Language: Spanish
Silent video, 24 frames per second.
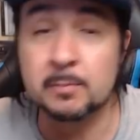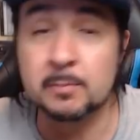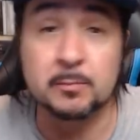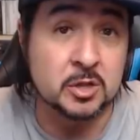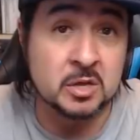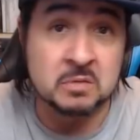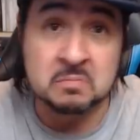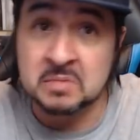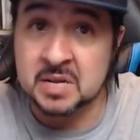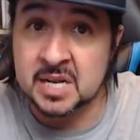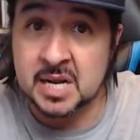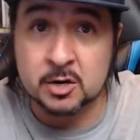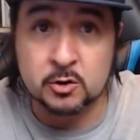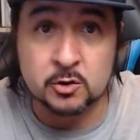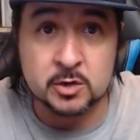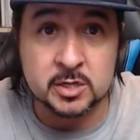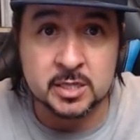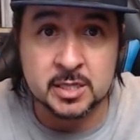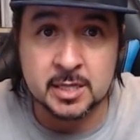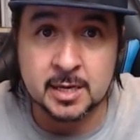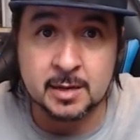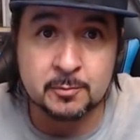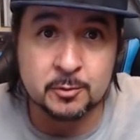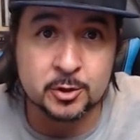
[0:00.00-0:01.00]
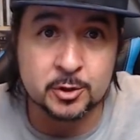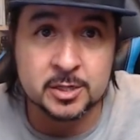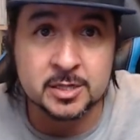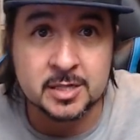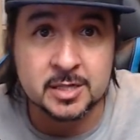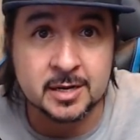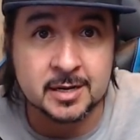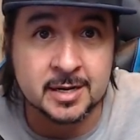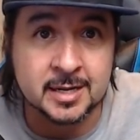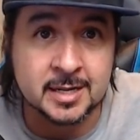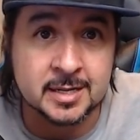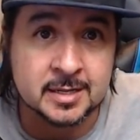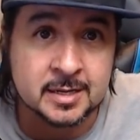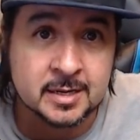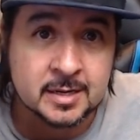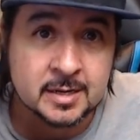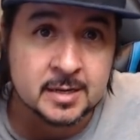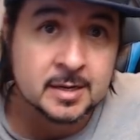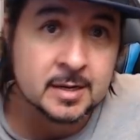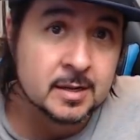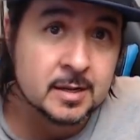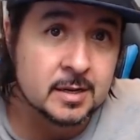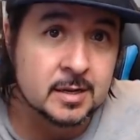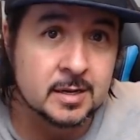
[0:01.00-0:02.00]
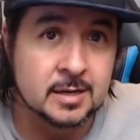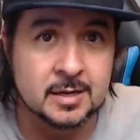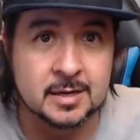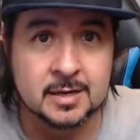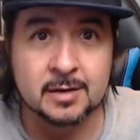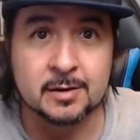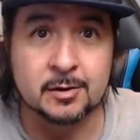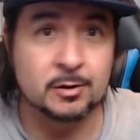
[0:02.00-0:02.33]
Podéis mirar hoy día por internet eh,